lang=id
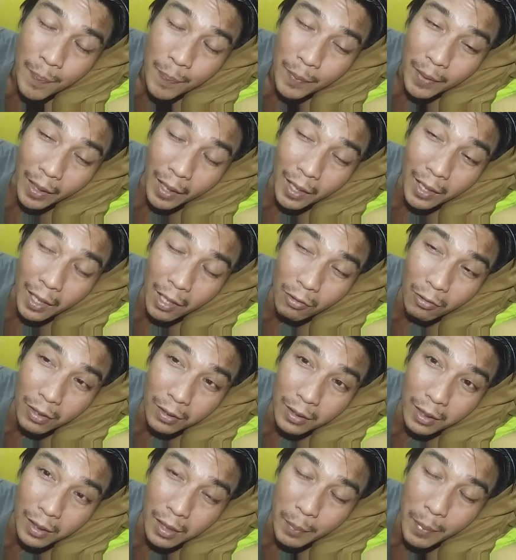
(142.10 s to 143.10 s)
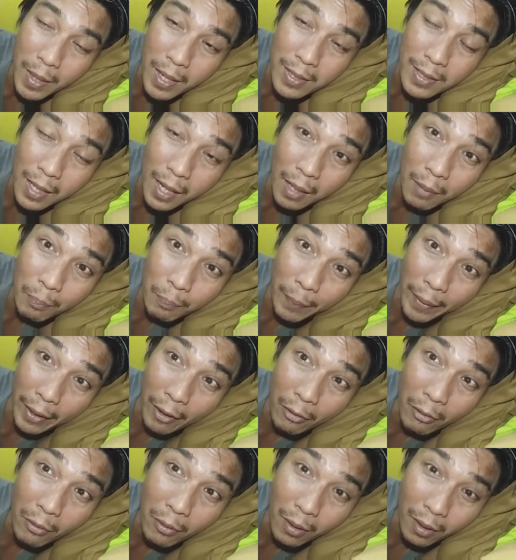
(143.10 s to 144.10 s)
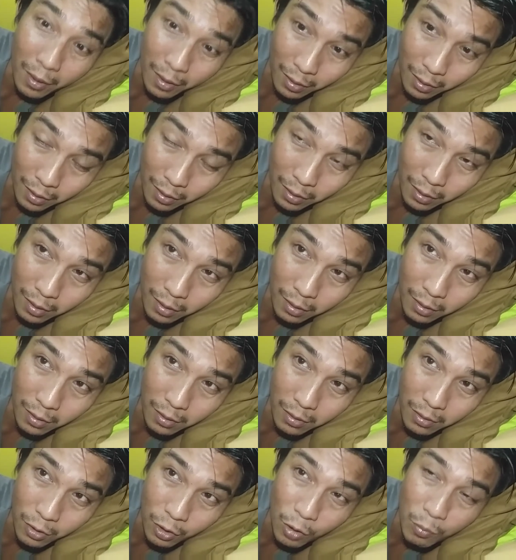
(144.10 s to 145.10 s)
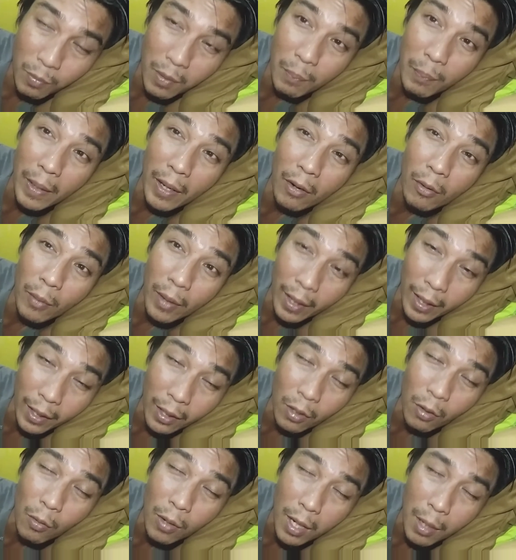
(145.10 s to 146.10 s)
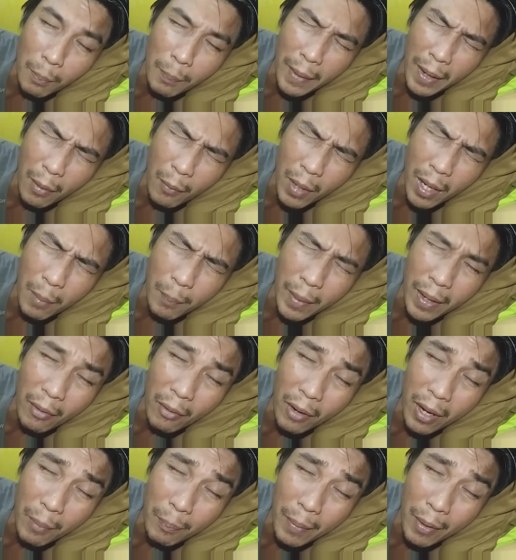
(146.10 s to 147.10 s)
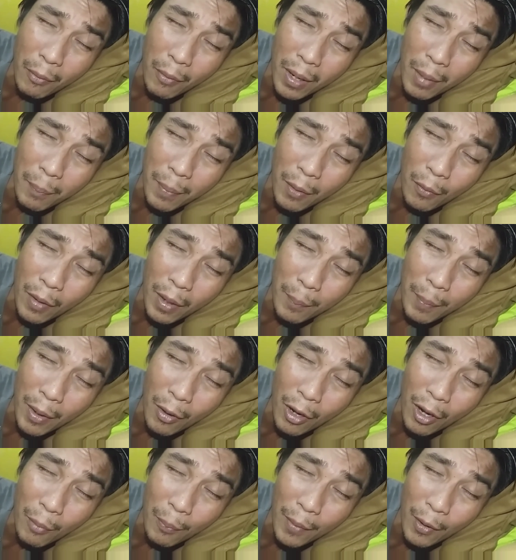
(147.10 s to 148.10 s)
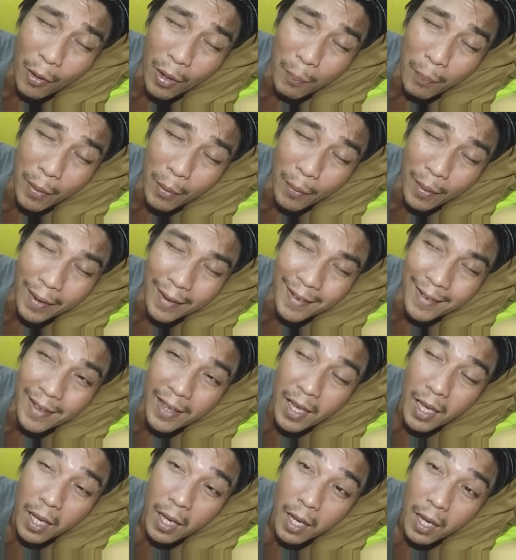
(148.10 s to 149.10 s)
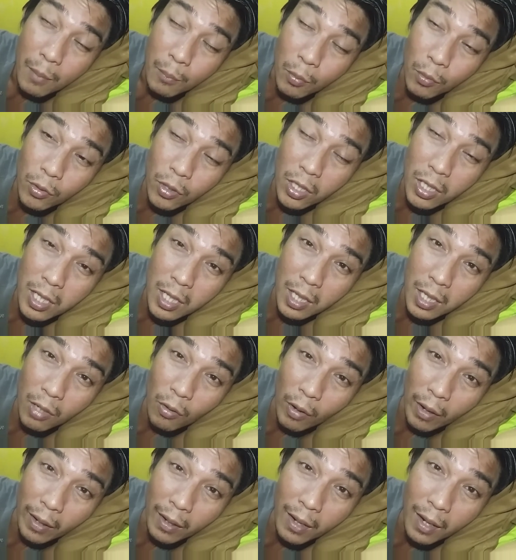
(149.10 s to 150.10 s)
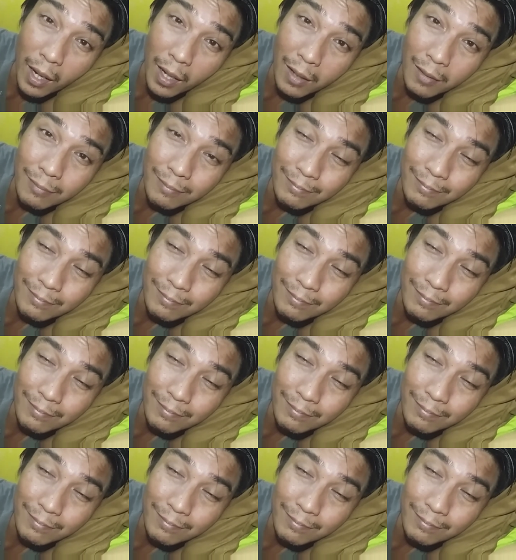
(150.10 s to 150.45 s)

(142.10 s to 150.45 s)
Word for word: karena kalau kita kebiasaan PW cuma PW doang PW PW PW PW PW PW PW posisi enak